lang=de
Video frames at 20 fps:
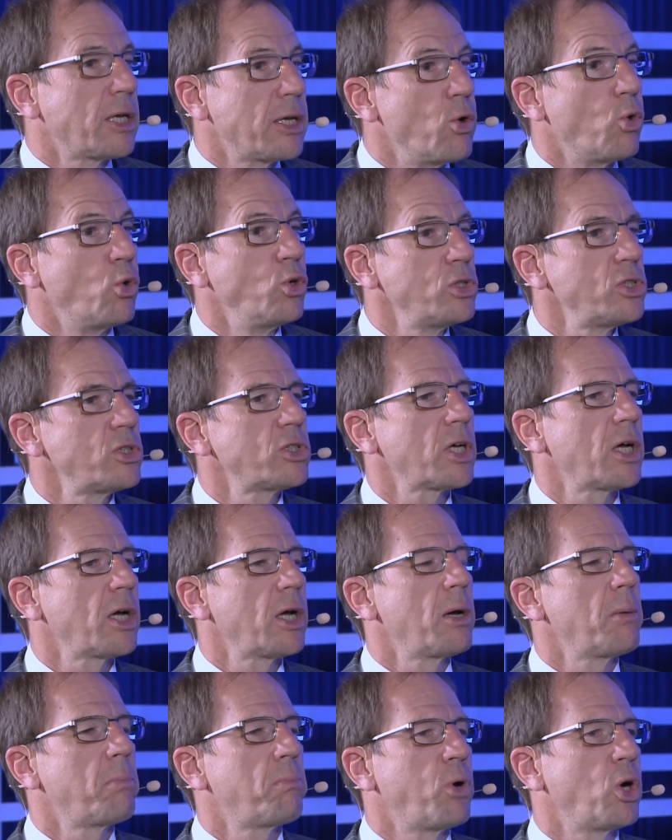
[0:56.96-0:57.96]

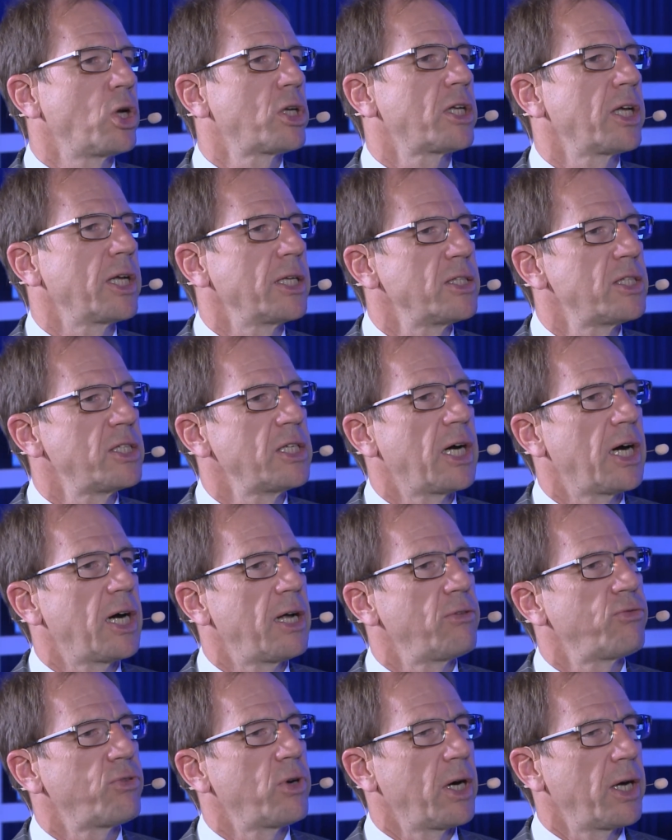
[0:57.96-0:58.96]
unser
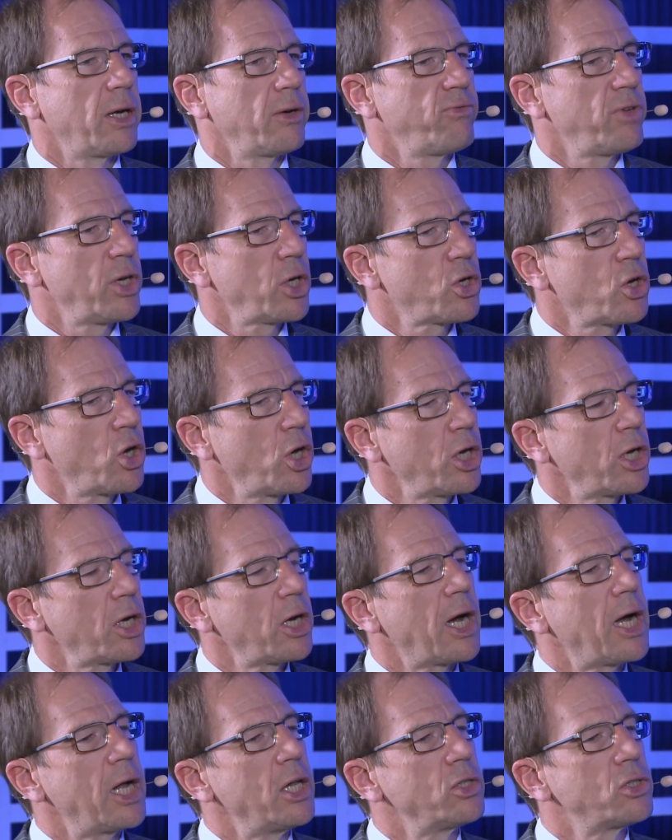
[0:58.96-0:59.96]
Potenzial vorhanden. Wir können
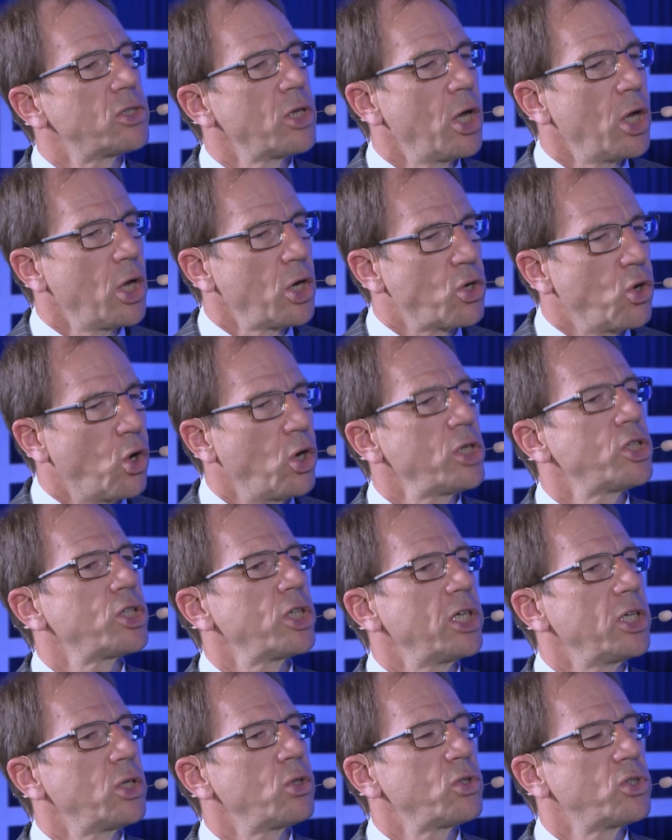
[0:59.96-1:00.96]
als deutsche
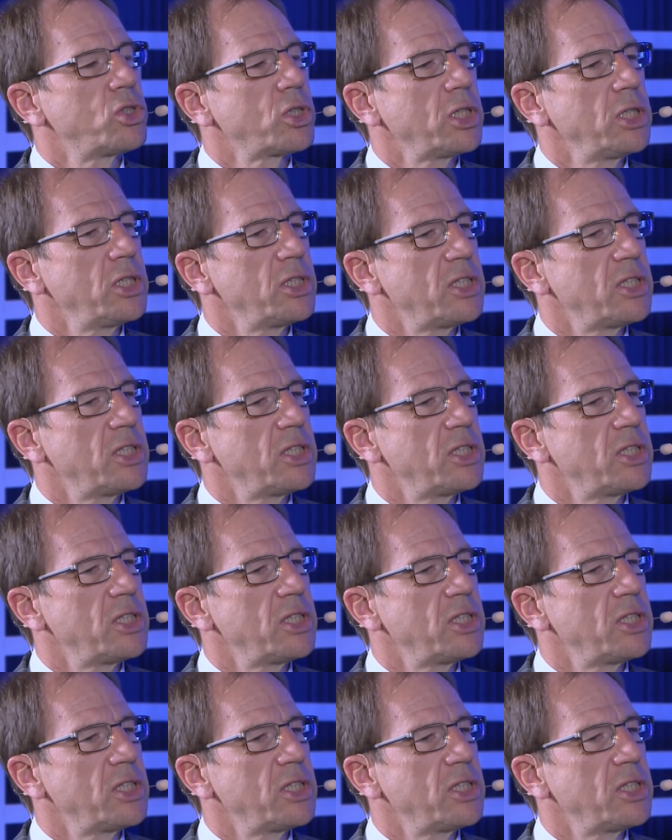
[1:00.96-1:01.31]
Industrie